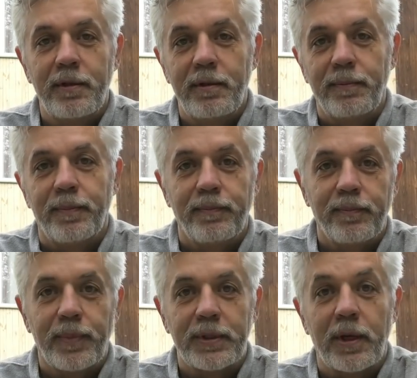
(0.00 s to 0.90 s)
и,
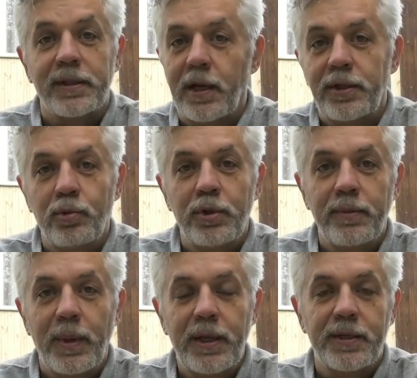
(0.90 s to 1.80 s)
а дальше уже
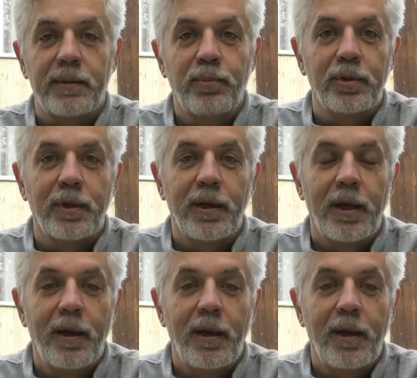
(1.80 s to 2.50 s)
не моя забота.